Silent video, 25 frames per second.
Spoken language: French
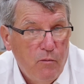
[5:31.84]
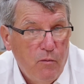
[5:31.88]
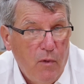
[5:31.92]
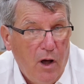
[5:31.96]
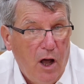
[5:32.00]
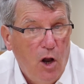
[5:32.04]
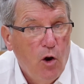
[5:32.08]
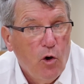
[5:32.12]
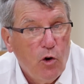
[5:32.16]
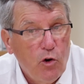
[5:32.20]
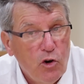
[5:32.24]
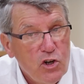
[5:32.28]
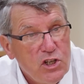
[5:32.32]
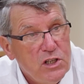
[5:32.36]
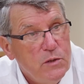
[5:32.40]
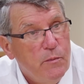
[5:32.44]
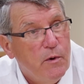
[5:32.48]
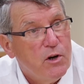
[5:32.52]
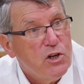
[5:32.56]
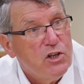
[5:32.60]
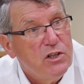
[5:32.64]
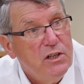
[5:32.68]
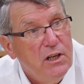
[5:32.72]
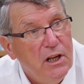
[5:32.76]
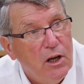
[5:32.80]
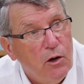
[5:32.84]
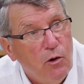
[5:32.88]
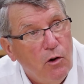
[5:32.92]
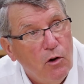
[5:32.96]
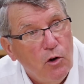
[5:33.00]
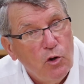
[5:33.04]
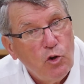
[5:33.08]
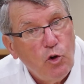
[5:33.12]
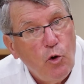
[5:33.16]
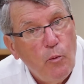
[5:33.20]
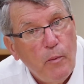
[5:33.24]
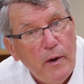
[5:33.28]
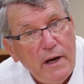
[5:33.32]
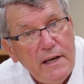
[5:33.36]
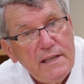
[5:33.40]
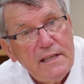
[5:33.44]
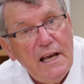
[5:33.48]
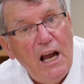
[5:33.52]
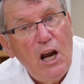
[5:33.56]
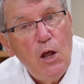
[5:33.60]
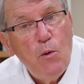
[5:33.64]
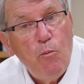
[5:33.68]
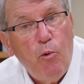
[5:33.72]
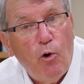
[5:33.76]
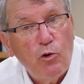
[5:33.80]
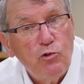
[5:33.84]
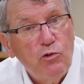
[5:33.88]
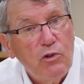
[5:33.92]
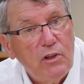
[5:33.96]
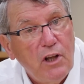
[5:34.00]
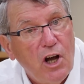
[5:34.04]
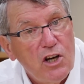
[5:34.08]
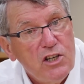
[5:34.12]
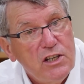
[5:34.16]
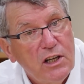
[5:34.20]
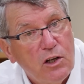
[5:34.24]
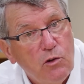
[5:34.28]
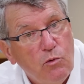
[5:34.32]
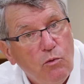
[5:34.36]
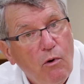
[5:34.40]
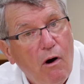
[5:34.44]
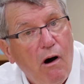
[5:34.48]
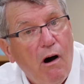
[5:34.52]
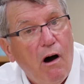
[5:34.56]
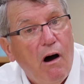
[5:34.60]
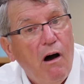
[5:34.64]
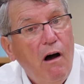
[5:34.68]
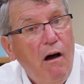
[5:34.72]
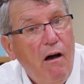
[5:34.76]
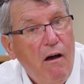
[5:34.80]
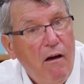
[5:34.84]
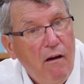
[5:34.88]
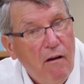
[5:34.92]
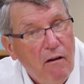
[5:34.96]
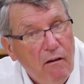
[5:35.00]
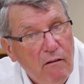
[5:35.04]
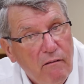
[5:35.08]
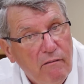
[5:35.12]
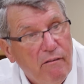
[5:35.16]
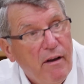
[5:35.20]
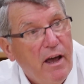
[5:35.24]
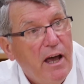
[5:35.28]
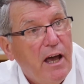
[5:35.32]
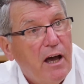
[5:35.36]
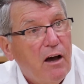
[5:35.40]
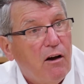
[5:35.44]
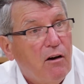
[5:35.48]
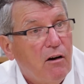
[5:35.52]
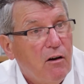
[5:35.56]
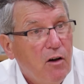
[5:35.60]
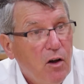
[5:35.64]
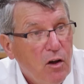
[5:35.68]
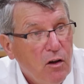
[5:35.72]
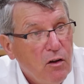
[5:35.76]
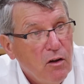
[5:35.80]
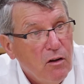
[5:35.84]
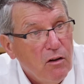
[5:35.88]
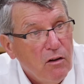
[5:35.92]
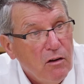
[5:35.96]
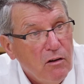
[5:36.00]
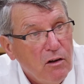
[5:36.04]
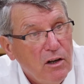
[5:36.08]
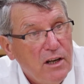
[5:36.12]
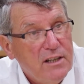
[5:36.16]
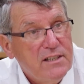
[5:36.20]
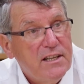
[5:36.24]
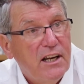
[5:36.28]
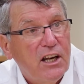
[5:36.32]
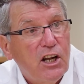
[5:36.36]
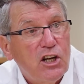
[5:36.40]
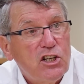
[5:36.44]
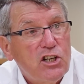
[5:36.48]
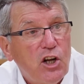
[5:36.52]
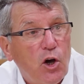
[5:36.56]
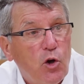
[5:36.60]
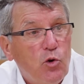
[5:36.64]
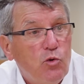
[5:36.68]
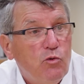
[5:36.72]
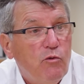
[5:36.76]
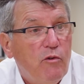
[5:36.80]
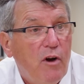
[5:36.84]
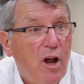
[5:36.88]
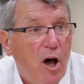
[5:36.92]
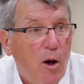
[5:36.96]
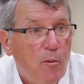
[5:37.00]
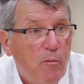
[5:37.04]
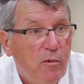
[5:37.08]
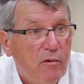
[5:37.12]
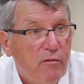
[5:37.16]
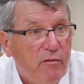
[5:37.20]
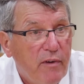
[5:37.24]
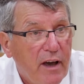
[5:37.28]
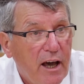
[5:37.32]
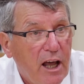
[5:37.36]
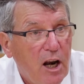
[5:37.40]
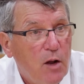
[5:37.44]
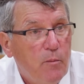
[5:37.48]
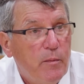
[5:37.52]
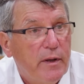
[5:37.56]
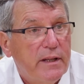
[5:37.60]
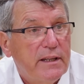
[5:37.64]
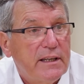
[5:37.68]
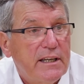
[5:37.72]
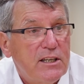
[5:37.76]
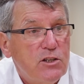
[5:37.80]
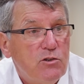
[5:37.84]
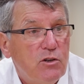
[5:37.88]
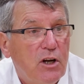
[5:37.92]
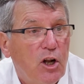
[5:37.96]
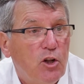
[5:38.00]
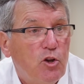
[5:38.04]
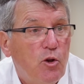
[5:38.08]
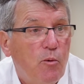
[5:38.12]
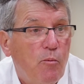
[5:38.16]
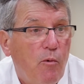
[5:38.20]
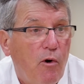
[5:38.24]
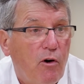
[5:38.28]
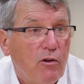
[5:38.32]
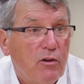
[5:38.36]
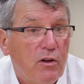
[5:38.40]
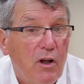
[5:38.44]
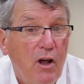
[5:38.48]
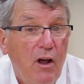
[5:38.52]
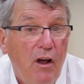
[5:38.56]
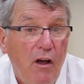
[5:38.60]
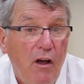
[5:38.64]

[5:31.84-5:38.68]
alors que j'imaginais que l'entreprise allait prendre une trajectoire vers les énergies renouvelables, vers la maîtrise de la demande,